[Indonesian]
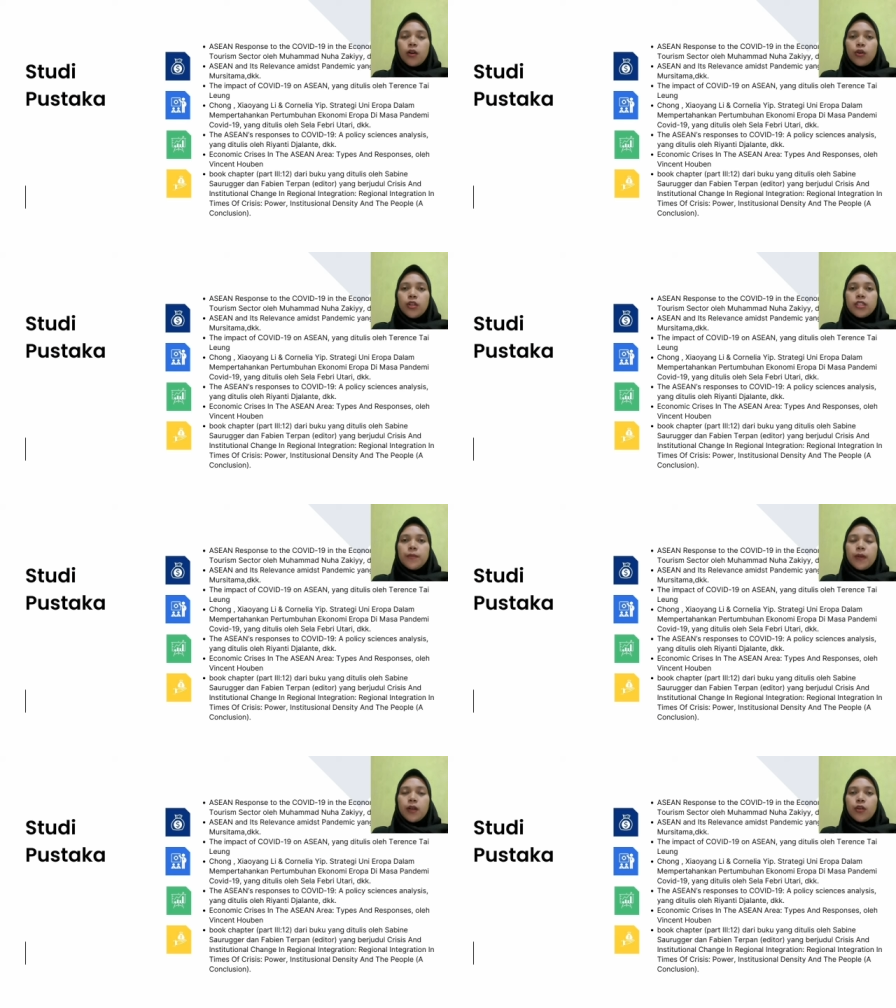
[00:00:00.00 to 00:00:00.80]
kondisi
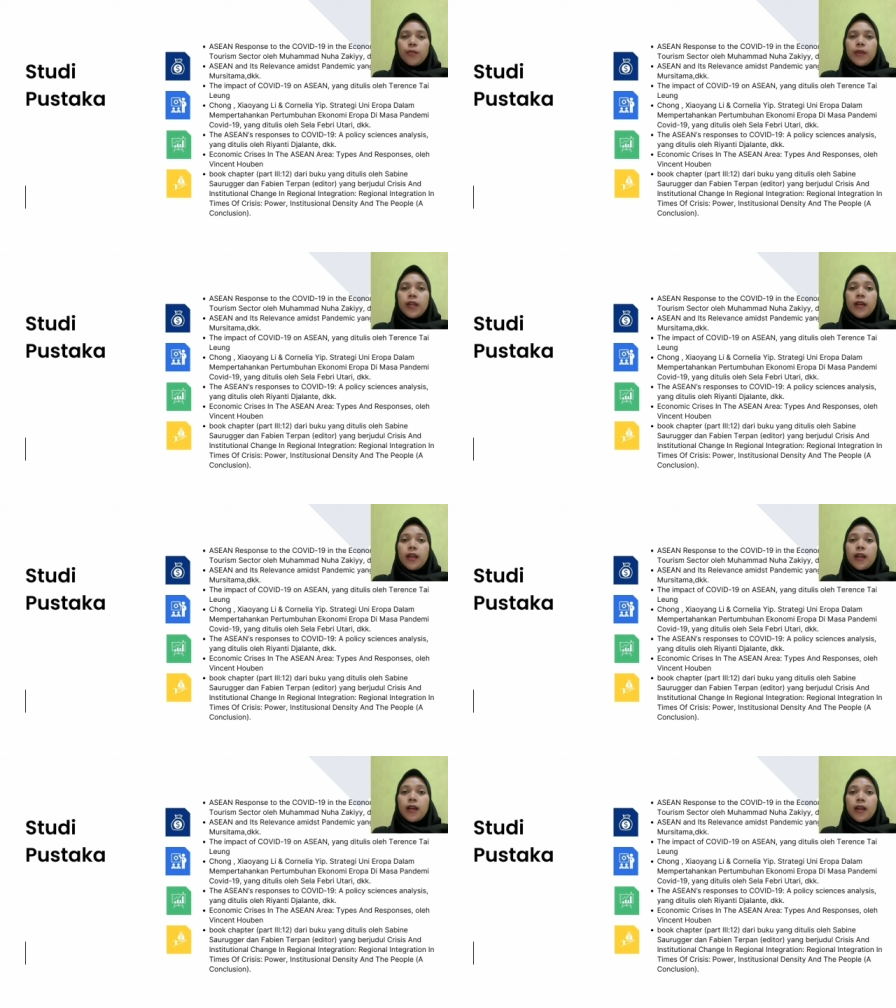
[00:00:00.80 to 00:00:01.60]
perekonomian
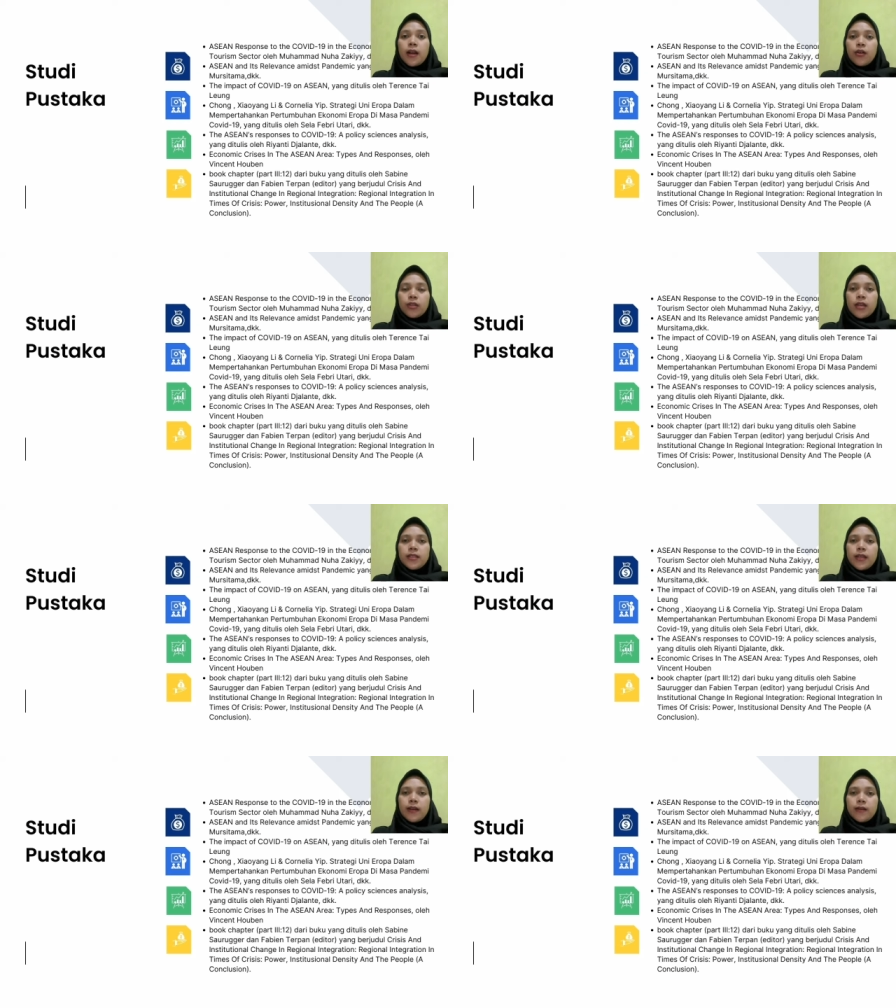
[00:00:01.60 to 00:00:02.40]
negara-negara anggota
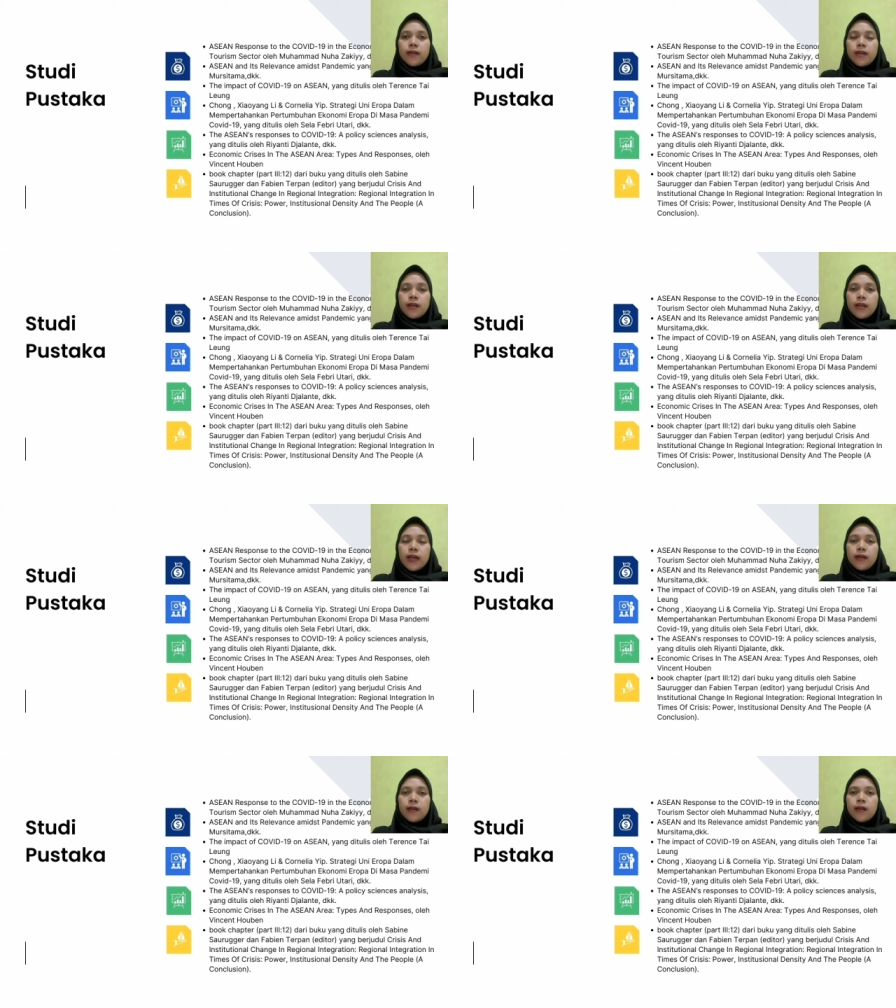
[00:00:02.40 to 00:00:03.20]
ASEAN
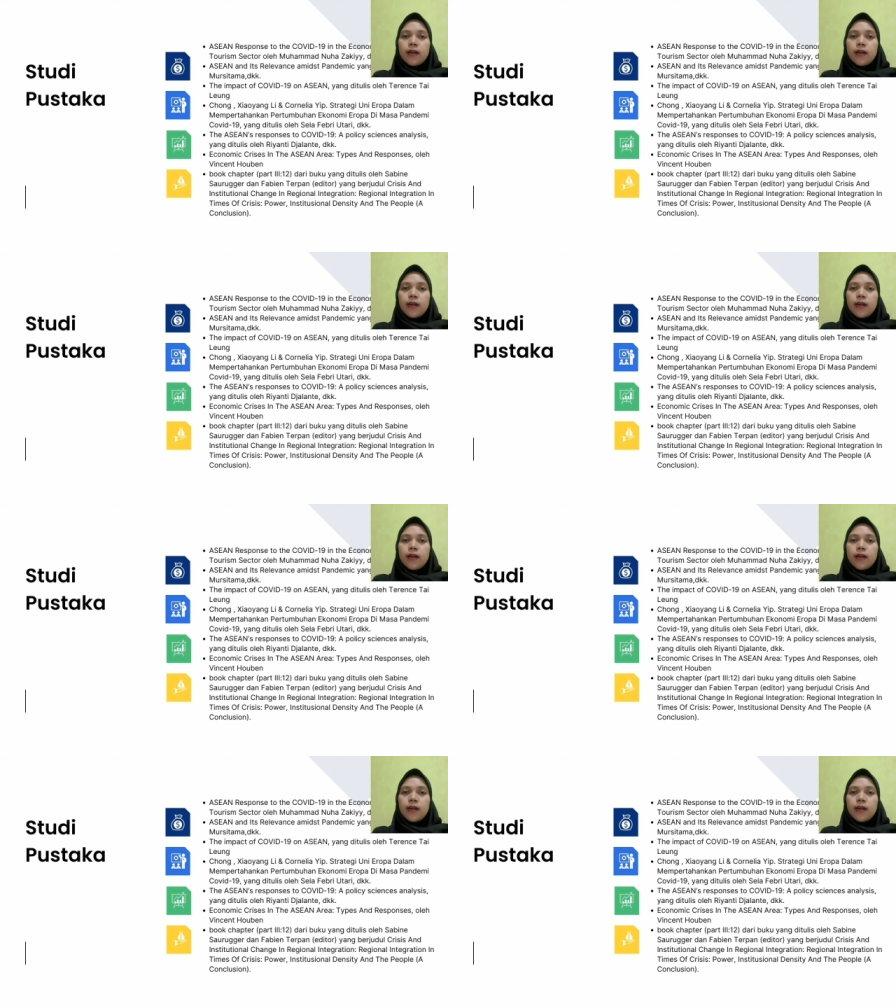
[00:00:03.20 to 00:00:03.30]
dan